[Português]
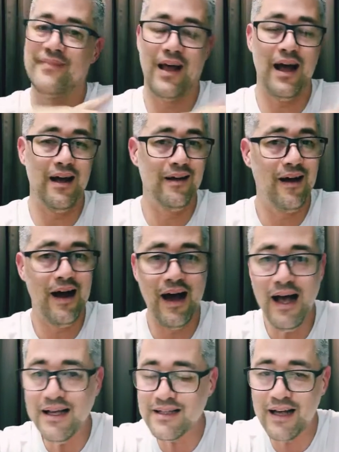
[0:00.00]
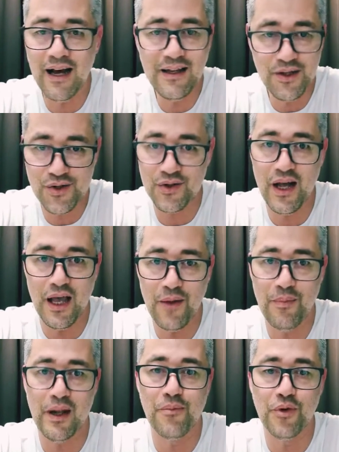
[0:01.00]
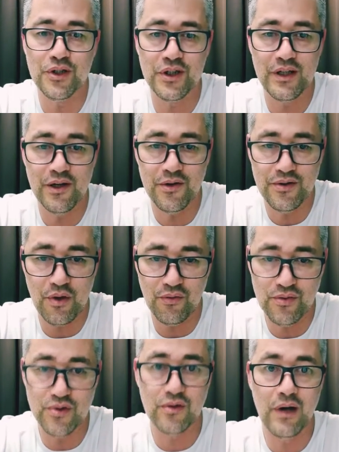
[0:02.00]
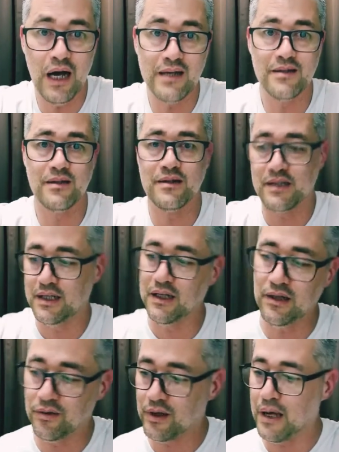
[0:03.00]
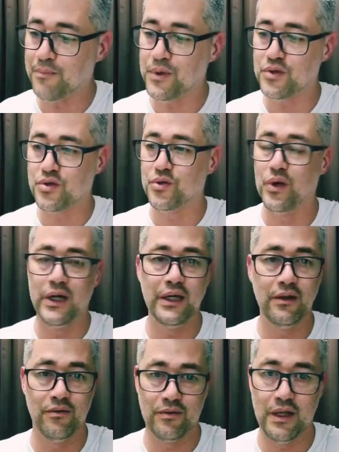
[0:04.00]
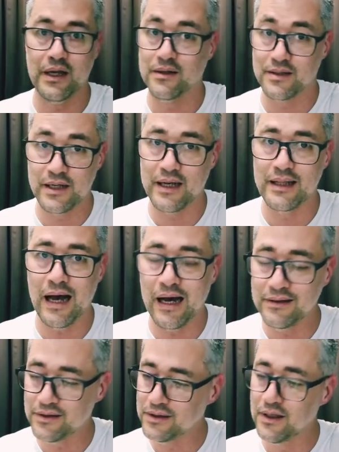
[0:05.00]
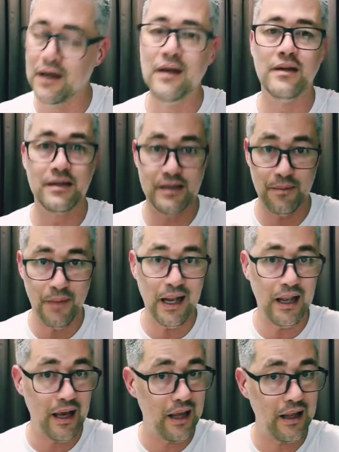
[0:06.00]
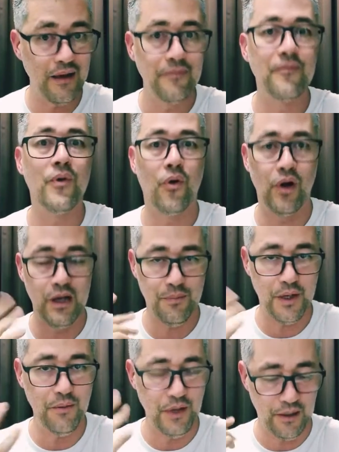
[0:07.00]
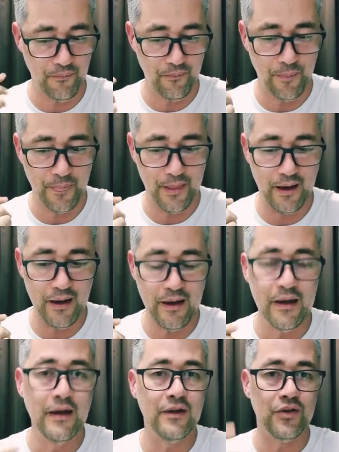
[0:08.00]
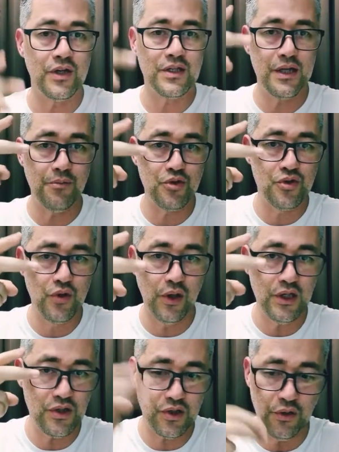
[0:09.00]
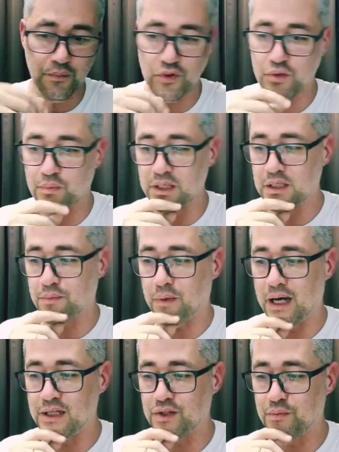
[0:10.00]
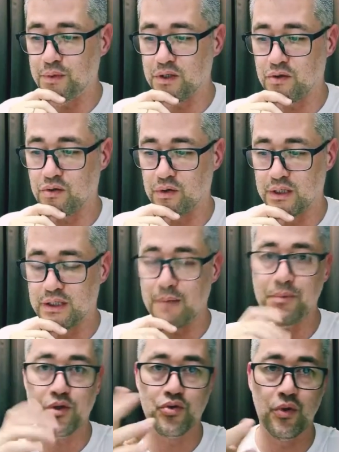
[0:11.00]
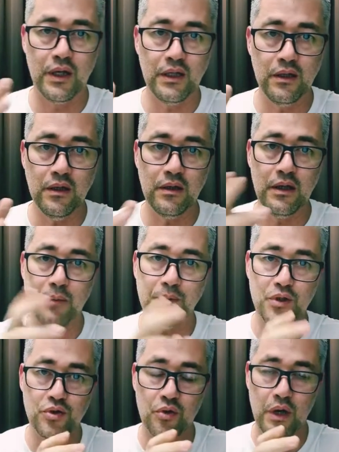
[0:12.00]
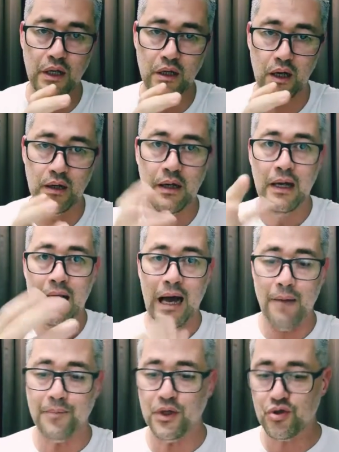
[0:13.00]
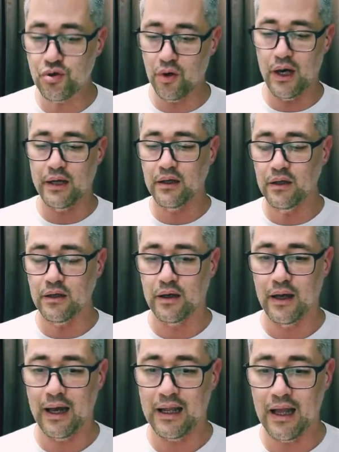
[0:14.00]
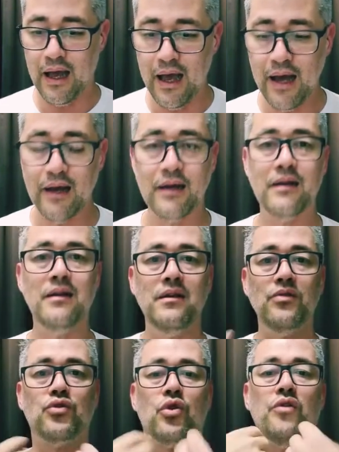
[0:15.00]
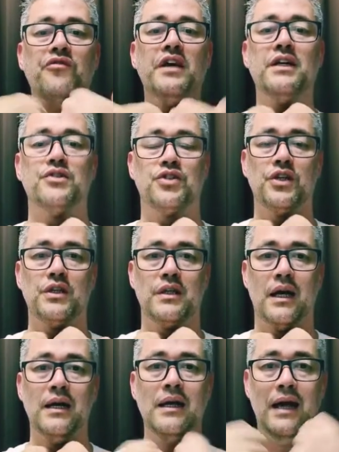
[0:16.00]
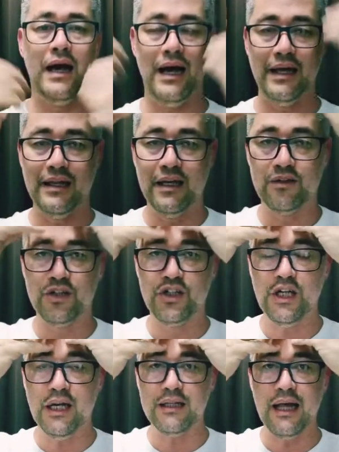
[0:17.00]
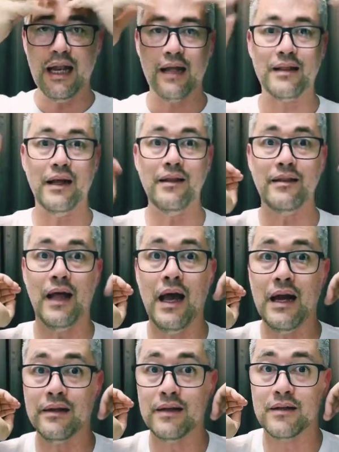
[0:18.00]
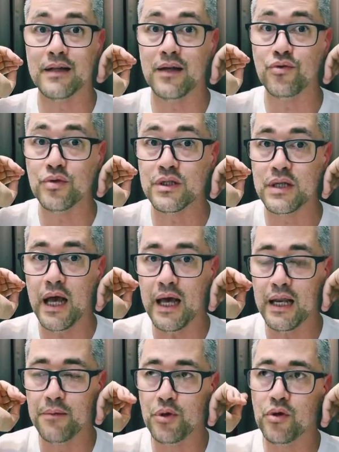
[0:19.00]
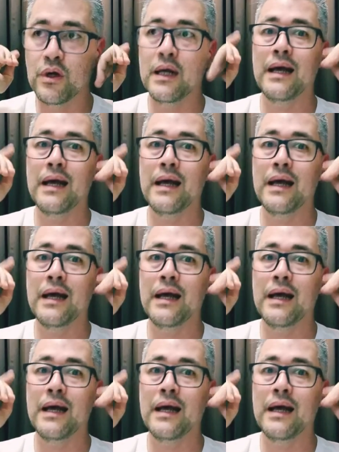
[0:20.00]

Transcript: Ah, rasga isso daí, pelo amor de Deus. Alguns lugares ensinam que a pessoa aí não tem ansiedade. Isso é balela. Olha para mim. Né? Nós temos dois tipos principais de pessoas, a pessoa in e a pessoa yang. A pessoa in ela é introvertida. A energia dela está interna, está no cérebro.